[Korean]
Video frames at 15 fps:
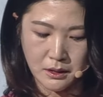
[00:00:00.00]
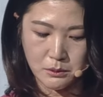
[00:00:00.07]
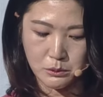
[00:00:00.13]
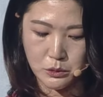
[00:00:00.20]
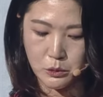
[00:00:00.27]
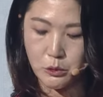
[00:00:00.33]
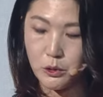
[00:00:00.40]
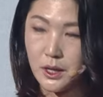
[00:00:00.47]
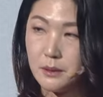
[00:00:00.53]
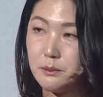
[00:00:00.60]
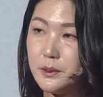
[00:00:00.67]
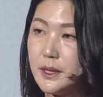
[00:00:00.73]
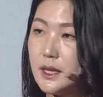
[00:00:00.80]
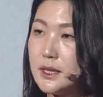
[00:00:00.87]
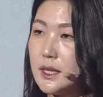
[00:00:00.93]
무고한
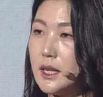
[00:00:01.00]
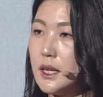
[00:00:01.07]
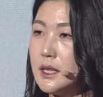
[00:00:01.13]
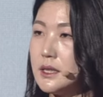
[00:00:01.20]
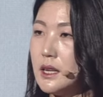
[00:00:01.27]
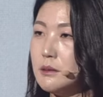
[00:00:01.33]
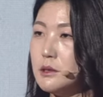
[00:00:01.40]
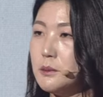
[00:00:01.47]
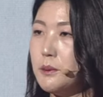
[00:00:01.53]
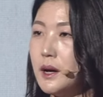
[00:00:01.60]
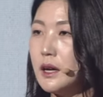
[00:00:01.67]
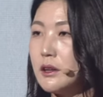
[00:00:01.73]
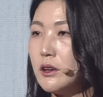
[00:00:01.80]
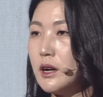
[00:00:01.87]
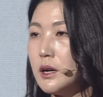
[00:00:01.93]
피해자의 삶을
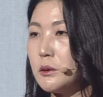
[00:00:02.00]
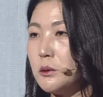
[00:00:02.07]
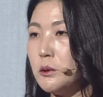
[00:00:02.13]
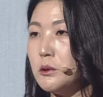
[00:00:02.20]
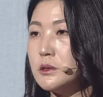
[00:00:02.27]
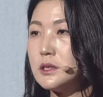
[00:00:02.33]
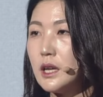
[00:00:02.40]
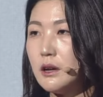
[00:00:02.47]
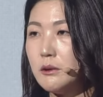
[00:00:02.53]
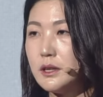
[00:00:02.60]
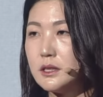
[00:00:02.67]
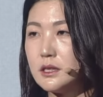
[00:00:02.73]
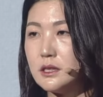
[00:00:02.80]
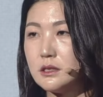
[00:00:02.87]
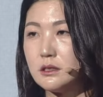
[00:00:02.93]
파괴하고 사회
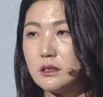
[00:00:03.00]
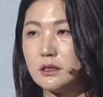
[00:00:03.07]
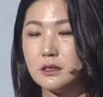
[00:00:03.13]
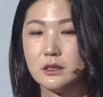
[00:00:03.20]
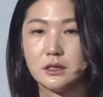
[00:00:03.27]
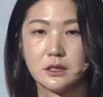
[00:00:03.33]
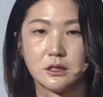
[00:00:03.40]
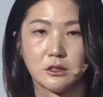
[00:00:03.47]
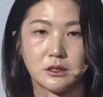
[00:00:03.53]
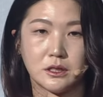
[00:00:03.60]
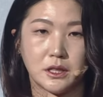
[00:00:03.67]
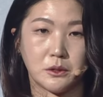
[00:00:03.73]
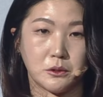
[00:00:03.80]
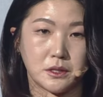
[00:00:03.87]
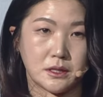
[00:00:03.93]
질서를
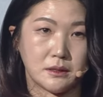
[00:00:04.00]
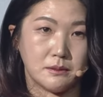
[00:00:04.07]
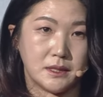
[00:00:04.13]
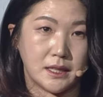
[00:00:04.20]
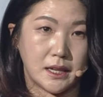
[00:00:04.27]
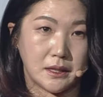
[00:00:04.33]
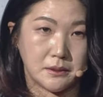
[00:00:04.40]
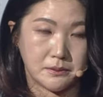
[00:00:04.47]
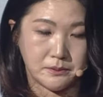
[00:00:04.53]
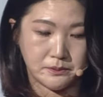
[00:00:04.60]
흐트러뜨리고 있습니다.